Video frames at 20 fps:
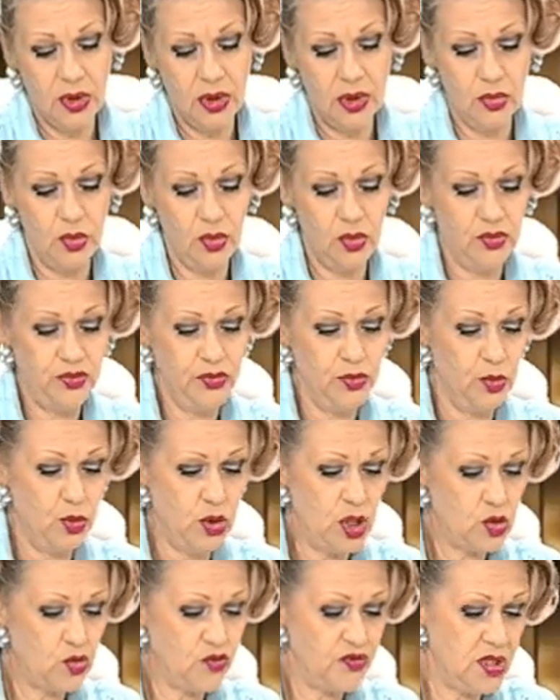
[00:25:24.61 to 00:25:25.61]
У
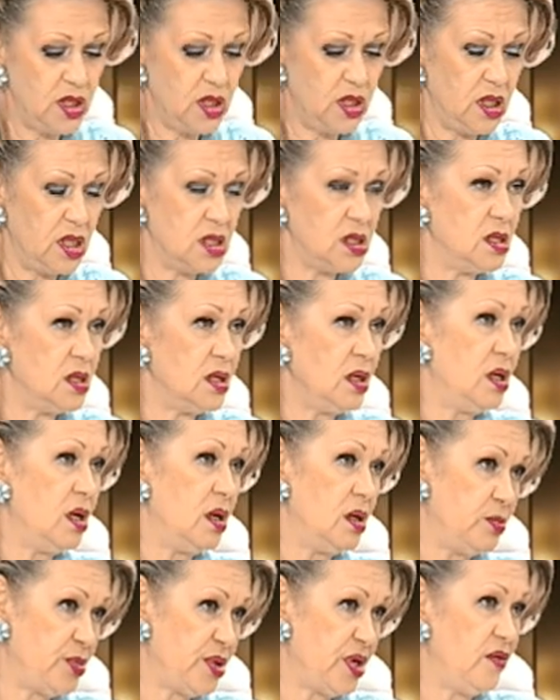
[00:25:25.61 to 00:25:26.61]
нас у всех есть,
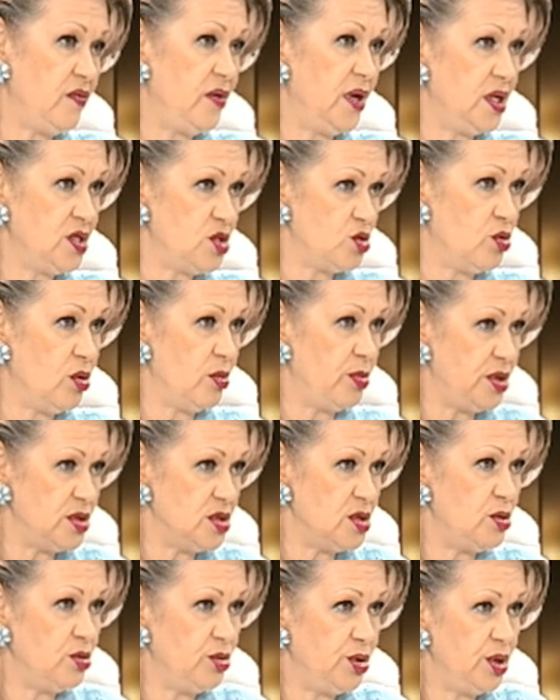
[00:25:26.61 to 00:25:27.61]
э, проявляется у
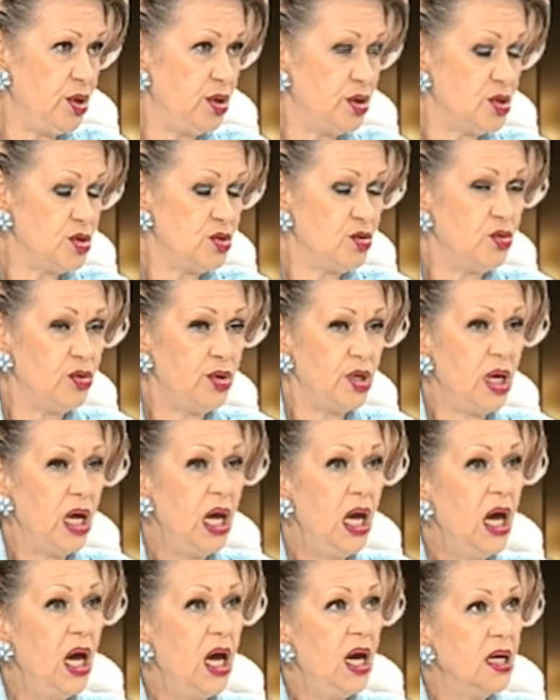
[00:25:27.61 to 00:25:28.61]
определенной категории.
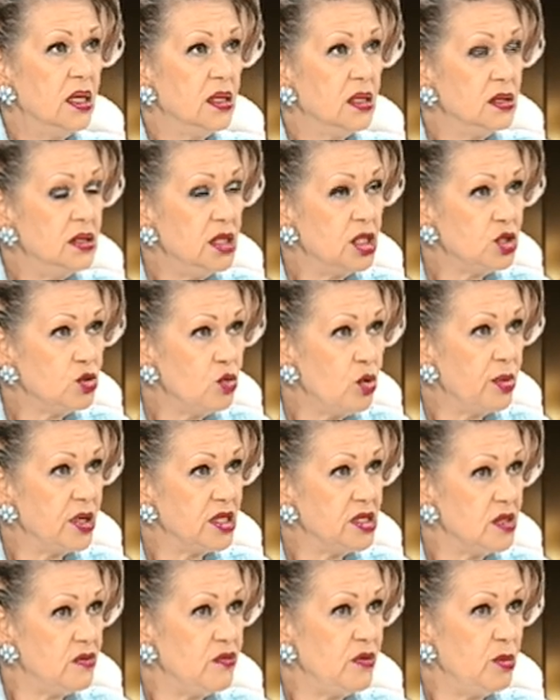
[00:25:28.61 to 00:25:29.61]
Да. Э, на что
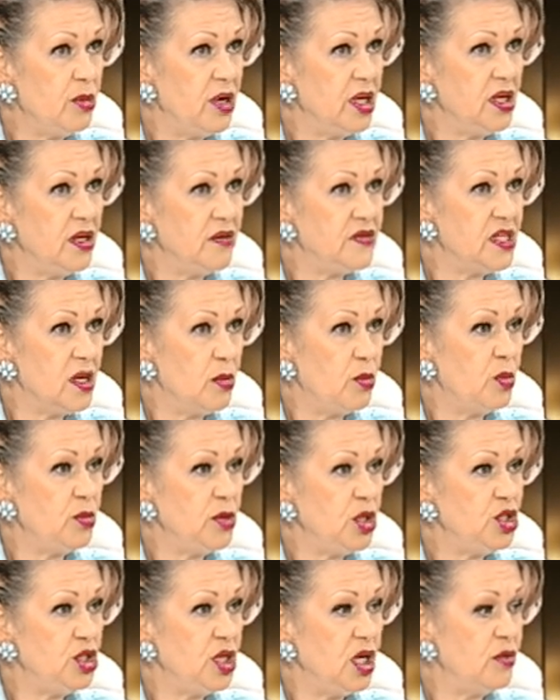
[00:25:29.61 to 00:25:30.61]
обратить внимание в самом
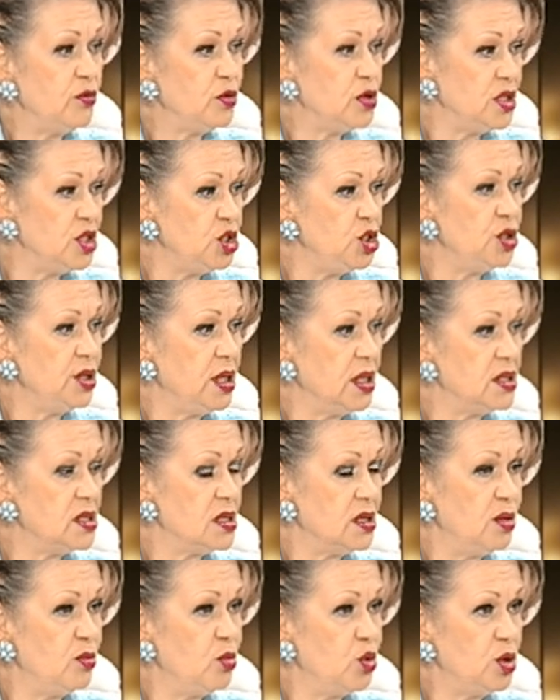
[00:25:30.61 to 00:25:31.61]
начале? Вот начинается
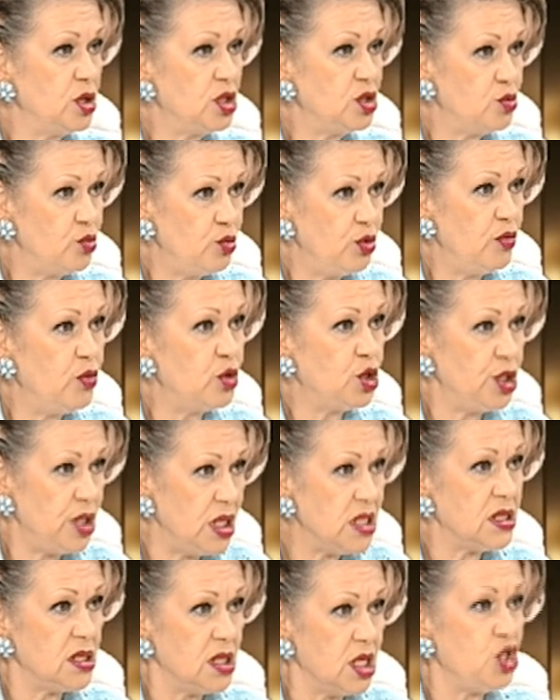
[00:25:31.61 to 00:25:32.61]
демодекс, у него же
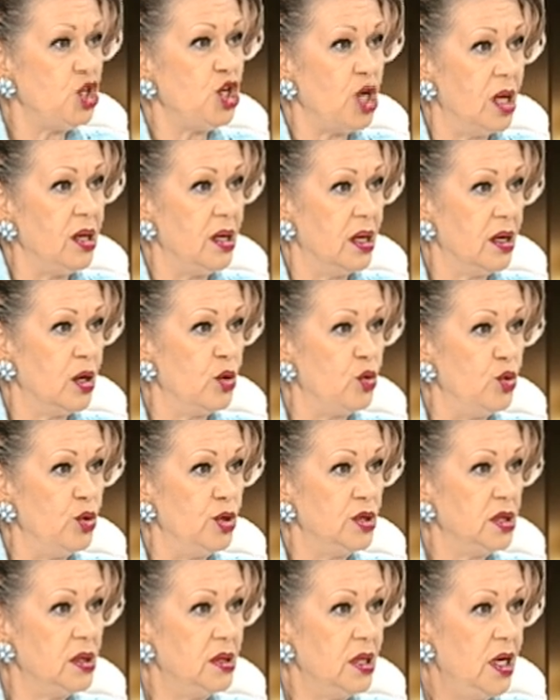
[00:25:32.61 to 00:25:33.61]
есть начало
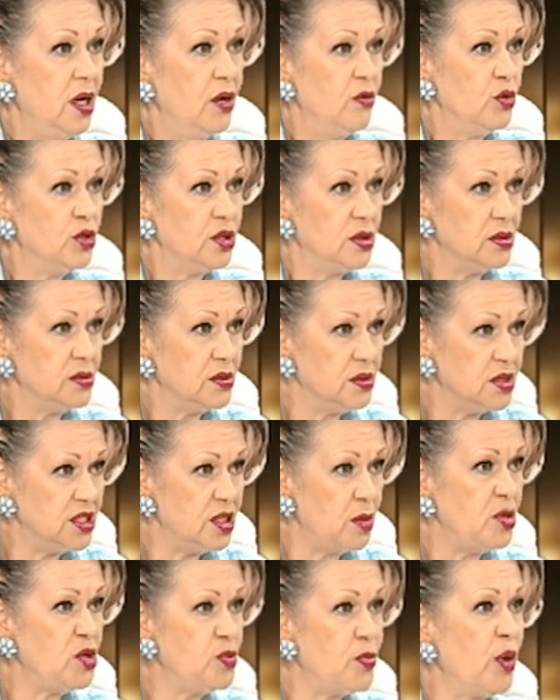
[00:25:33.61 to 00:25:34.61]
какое-то. Вот
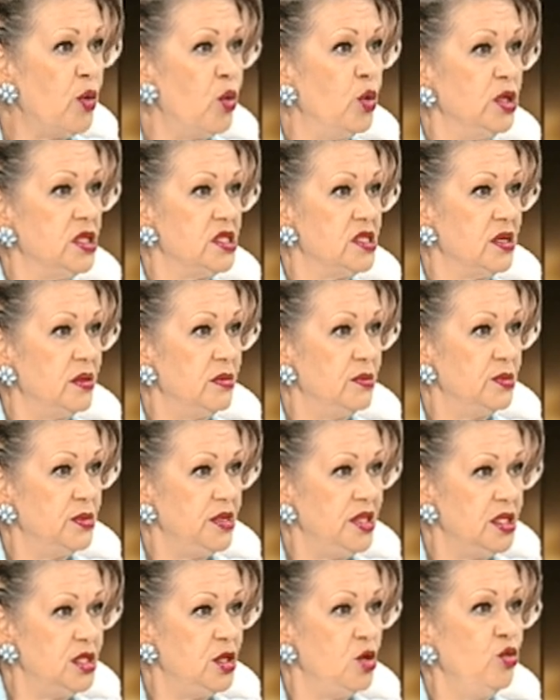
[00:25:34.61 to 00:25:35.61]
забеспокоиться,
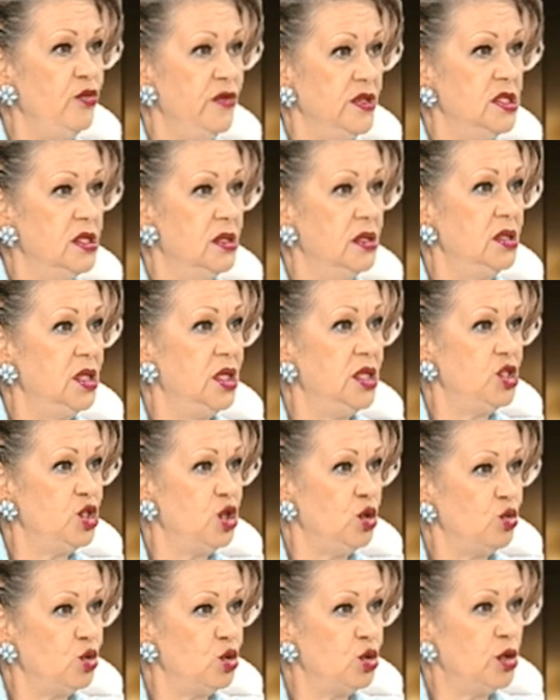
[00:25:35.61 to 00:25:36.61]
если увидела на
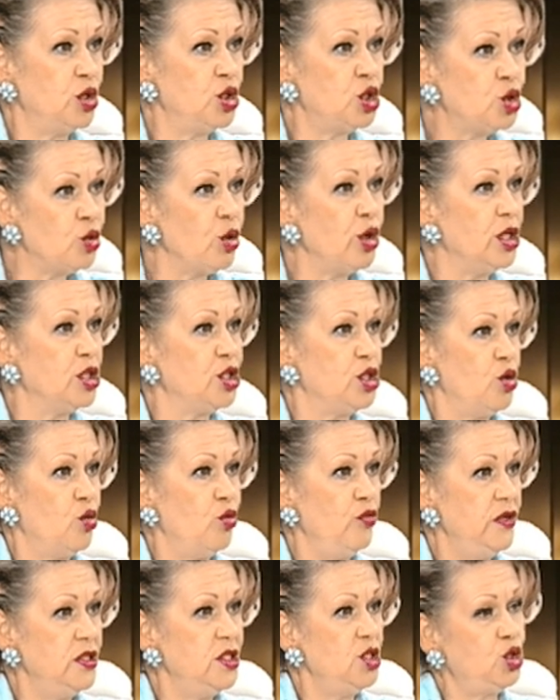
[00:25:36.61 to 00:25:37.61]
лице, то что я должна
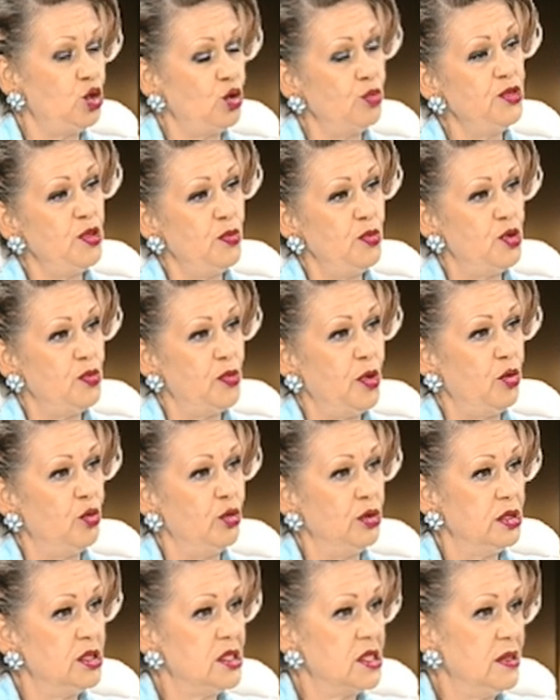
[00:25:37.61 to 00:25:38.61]
увидеть, чтобы
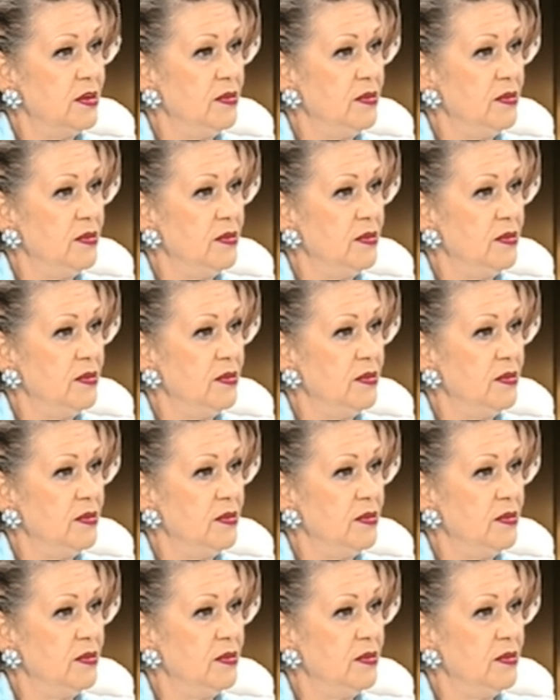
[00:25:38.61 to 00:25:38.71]
забеспокоиться?